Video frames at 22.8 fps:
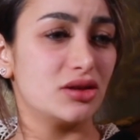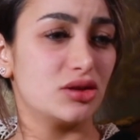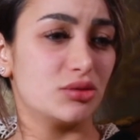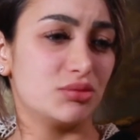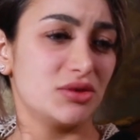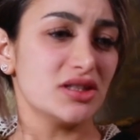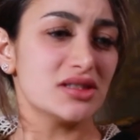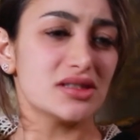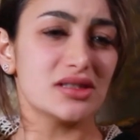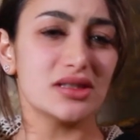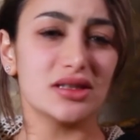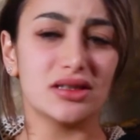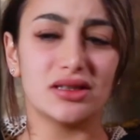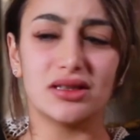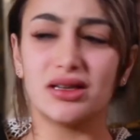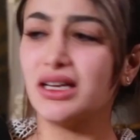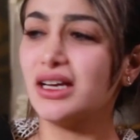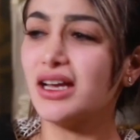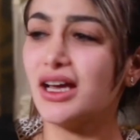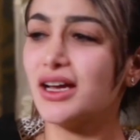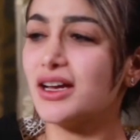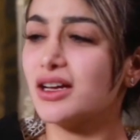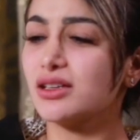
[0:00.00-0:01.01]
إنه بتحسي
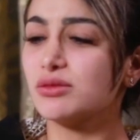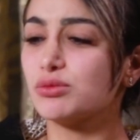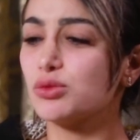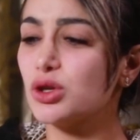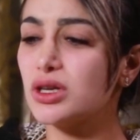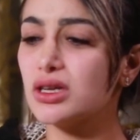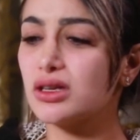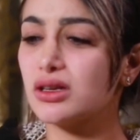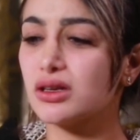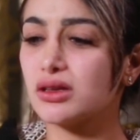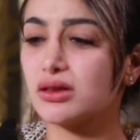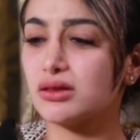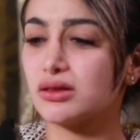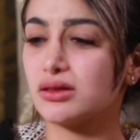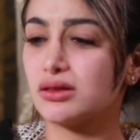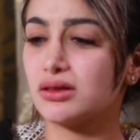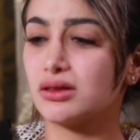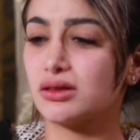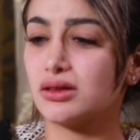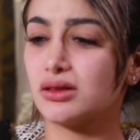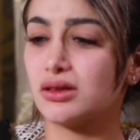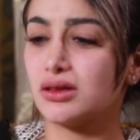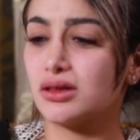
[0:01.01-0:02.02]
هي الحياة مو لإلنا
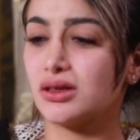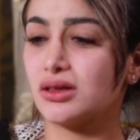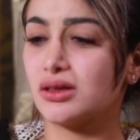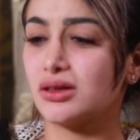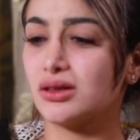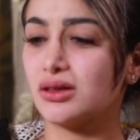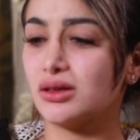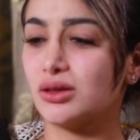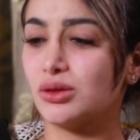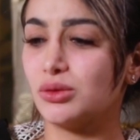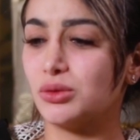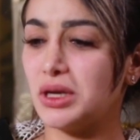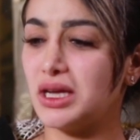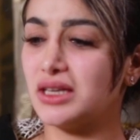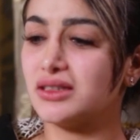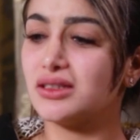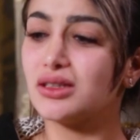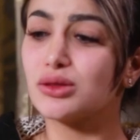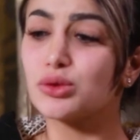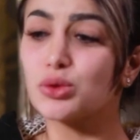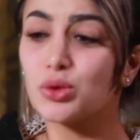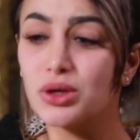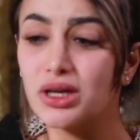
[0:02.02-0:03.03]

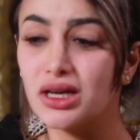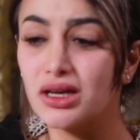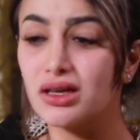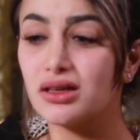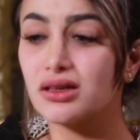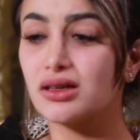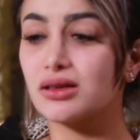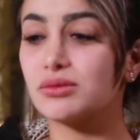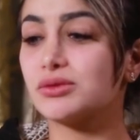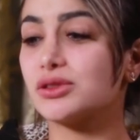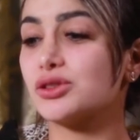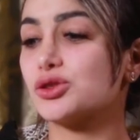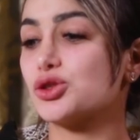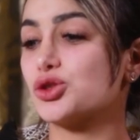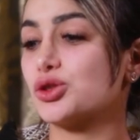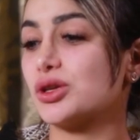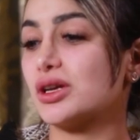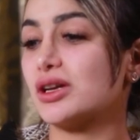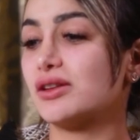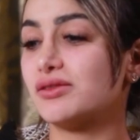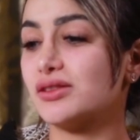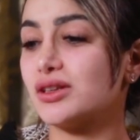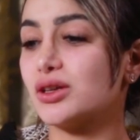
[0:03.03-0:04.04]
لحتى تكون لإلنا
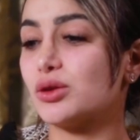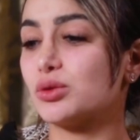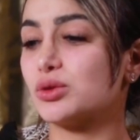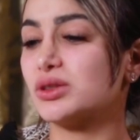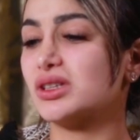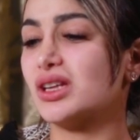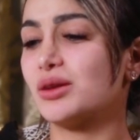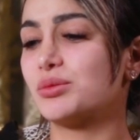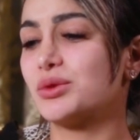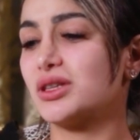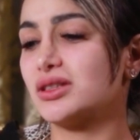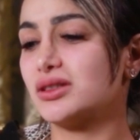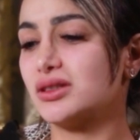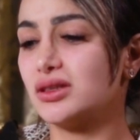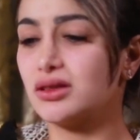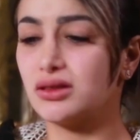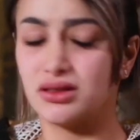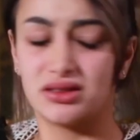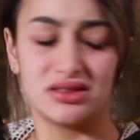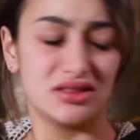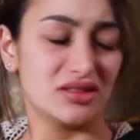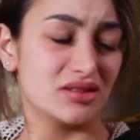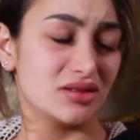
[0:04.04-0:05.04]
بنشتغل فيها ونتعب
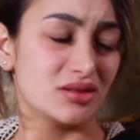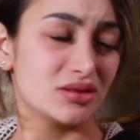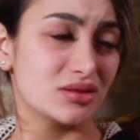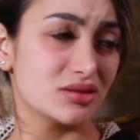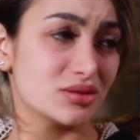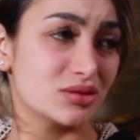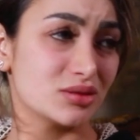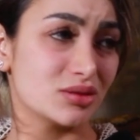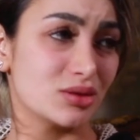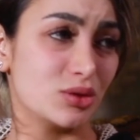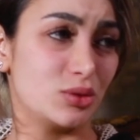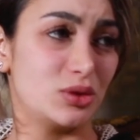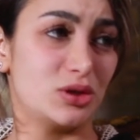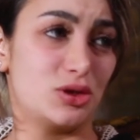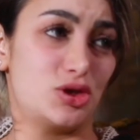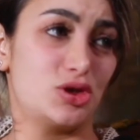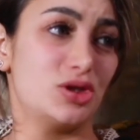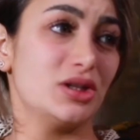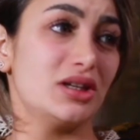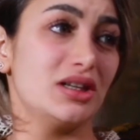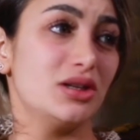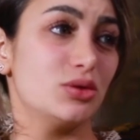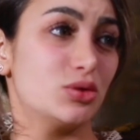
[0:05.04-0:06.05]
كتير كتير
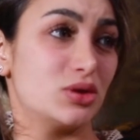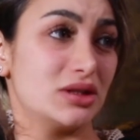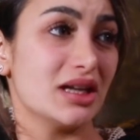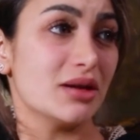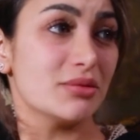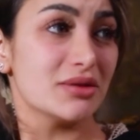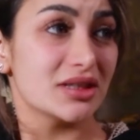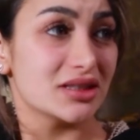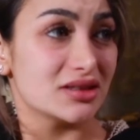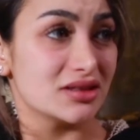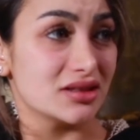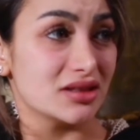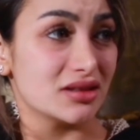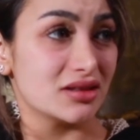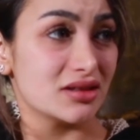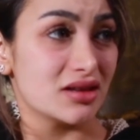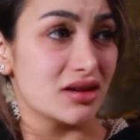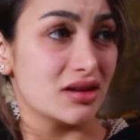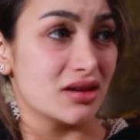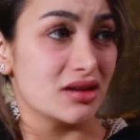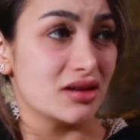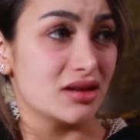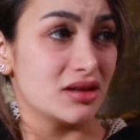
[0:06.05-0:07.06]
ولتشتغلي وتتعبي كتير
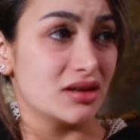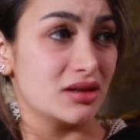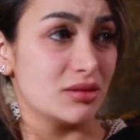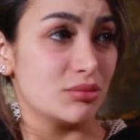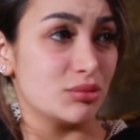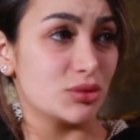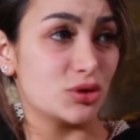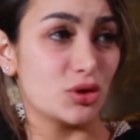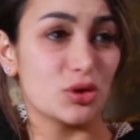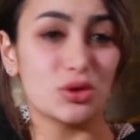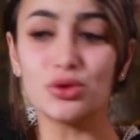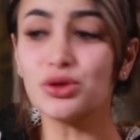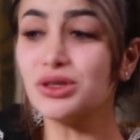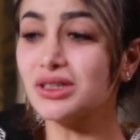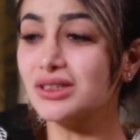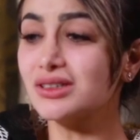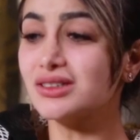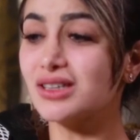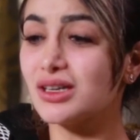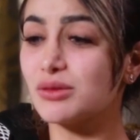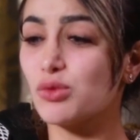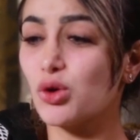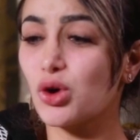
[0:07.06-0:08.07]
بده يكون
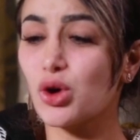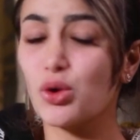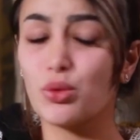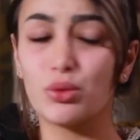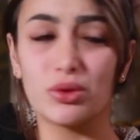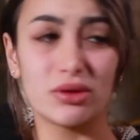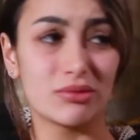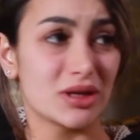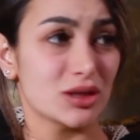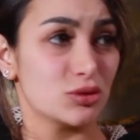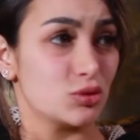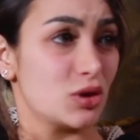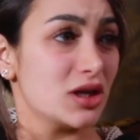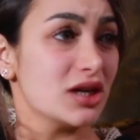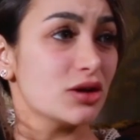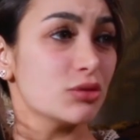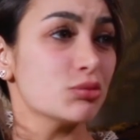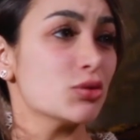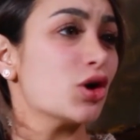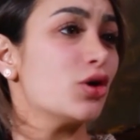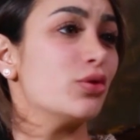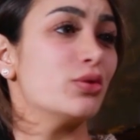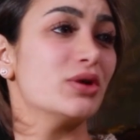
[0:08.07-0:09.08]
عندك مقومات وهي
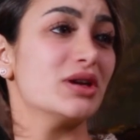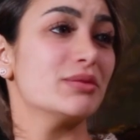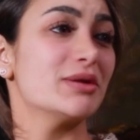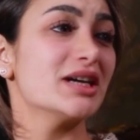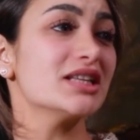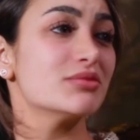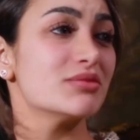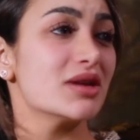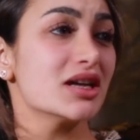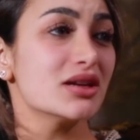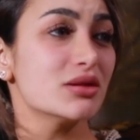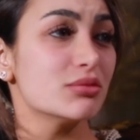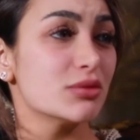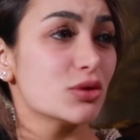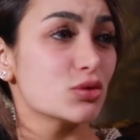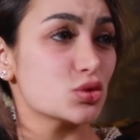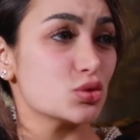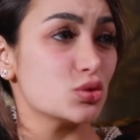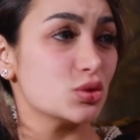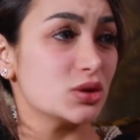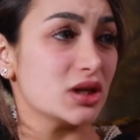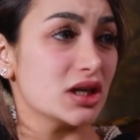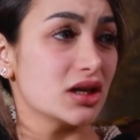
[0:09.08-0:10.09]
المقومات ما أنا
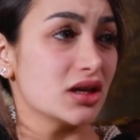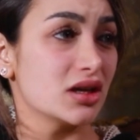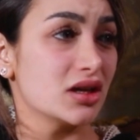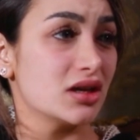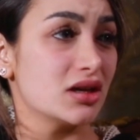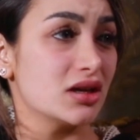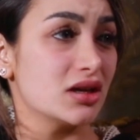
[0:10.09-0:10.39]
موجودة